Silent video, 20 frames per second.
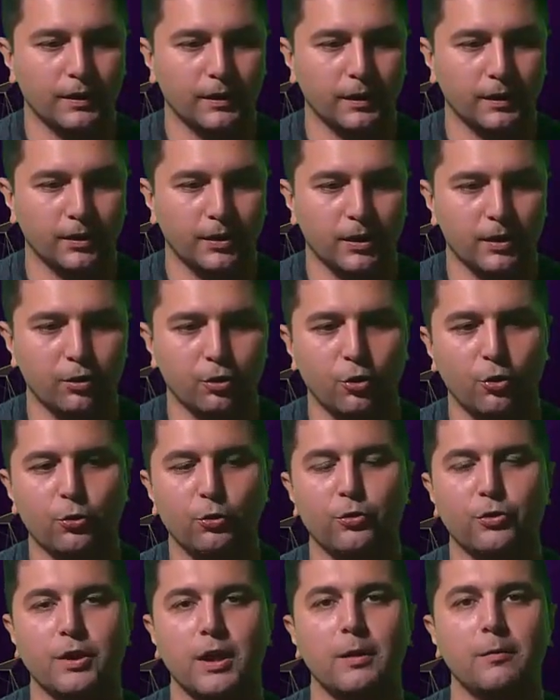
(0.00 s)
arkadaşlar.
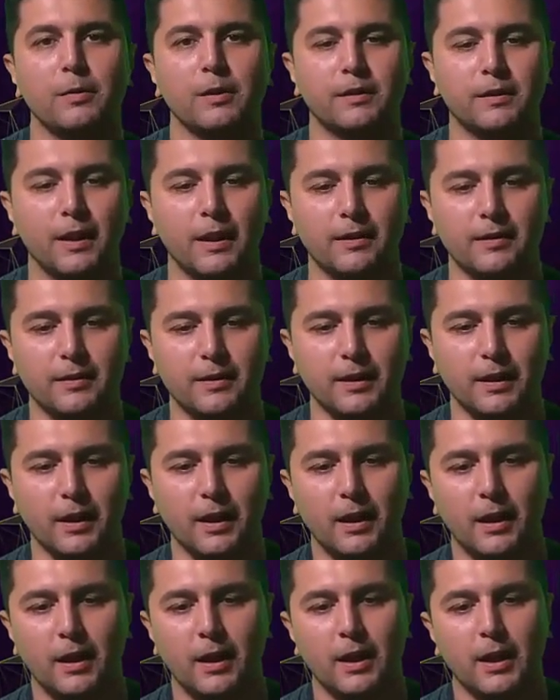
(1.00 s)
Çok güzel bir
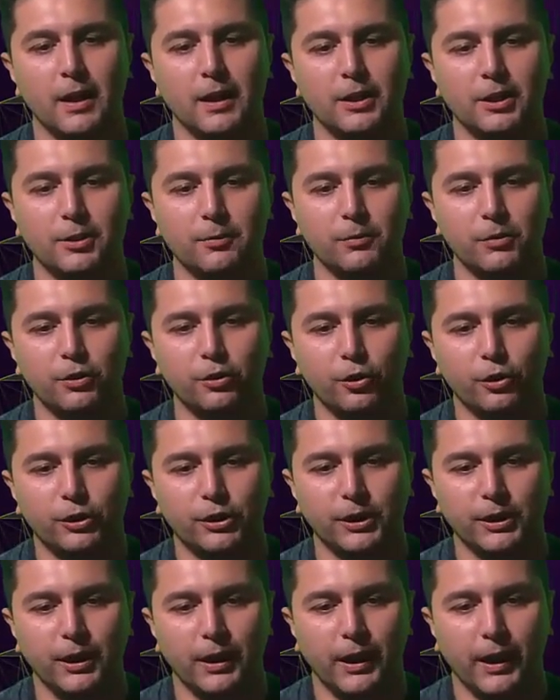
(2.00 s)
testti. Şimdi diyor
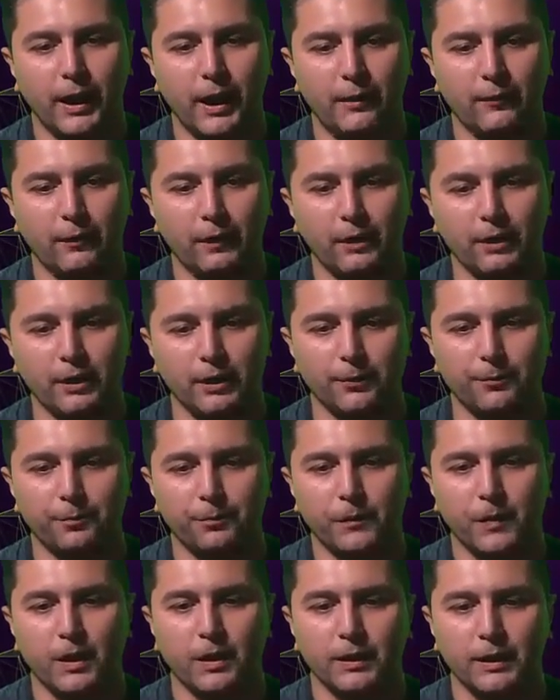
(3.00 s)
ki F2.
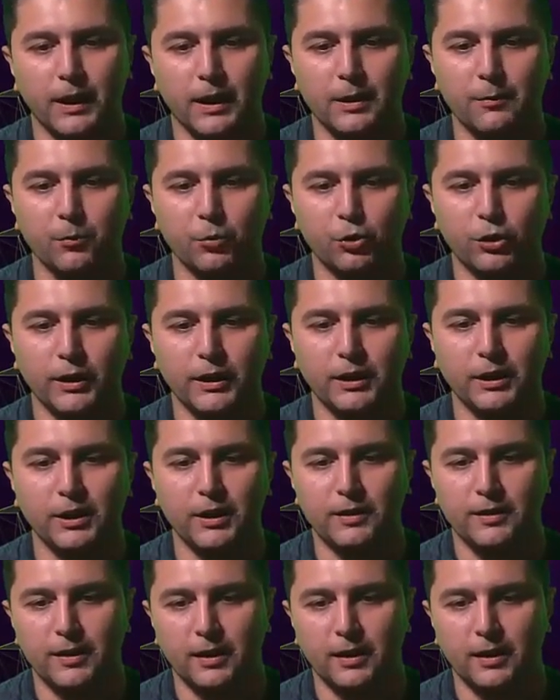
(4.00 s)
Gelin burada 2